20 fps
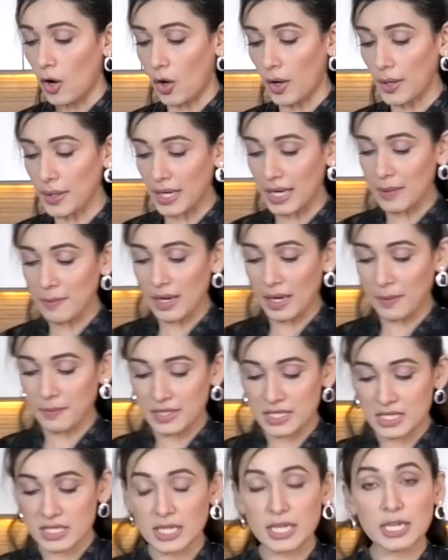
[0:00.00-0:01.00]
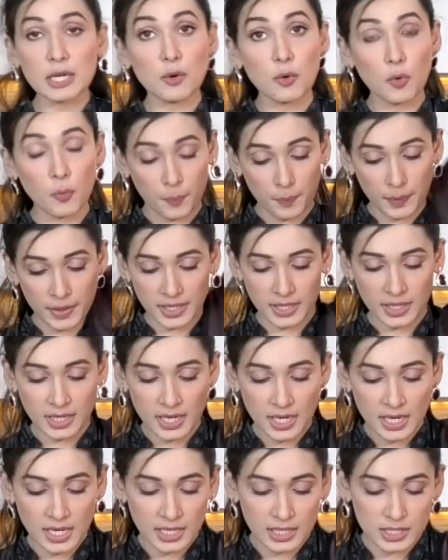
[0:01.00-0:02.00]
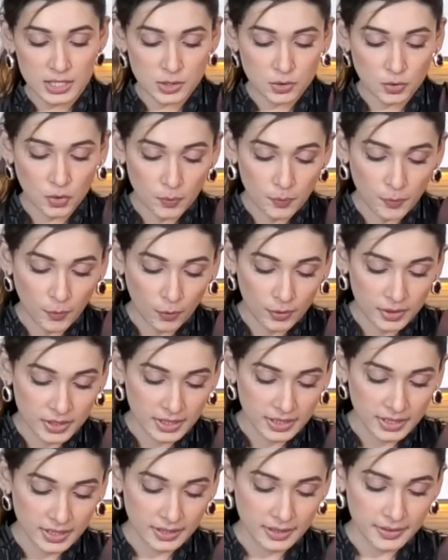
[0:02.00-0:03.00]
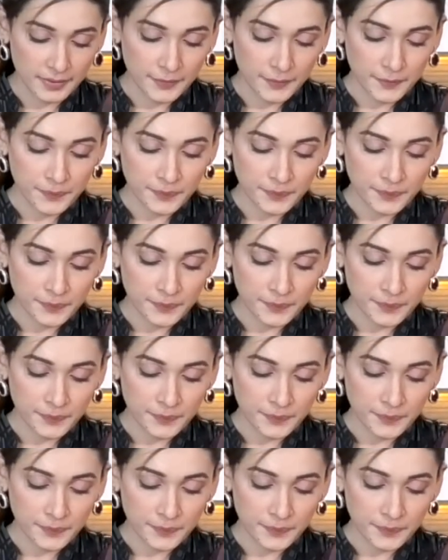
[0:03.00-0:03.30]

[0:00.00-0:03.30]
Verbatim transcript: और अब हम इसके ऊपर इसको पोर करेंगे